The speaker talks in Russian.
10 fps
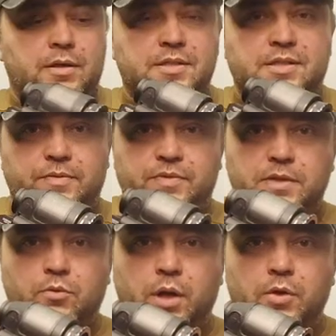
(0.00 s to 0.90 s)
из
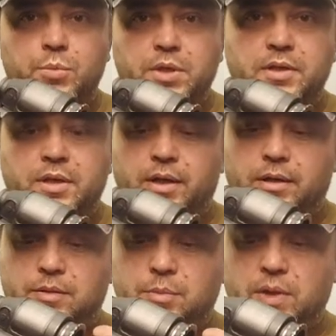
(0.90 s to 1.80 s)
всего
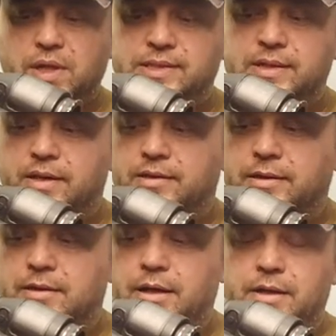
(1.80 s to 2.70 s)
алюминия, пластика и
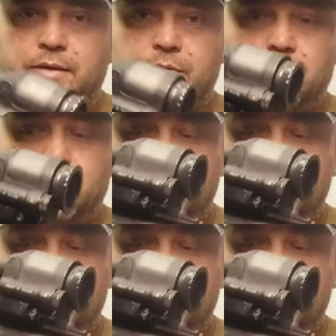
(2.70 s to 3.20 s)
так далее в